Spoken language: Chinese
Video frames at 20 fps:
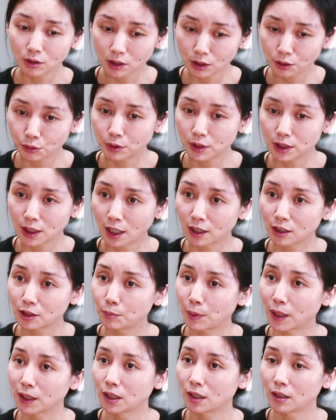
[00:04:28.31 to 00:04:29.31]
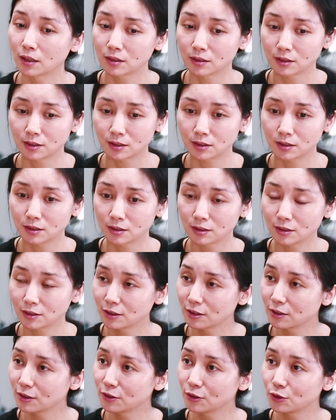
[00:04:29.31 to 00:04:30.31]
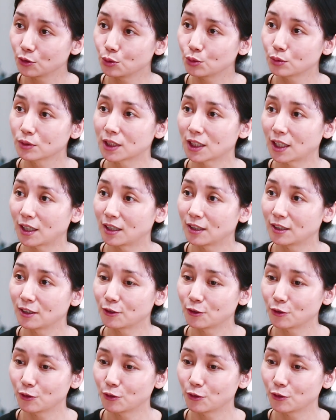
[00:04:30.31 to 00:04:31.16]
科学家是把它用在。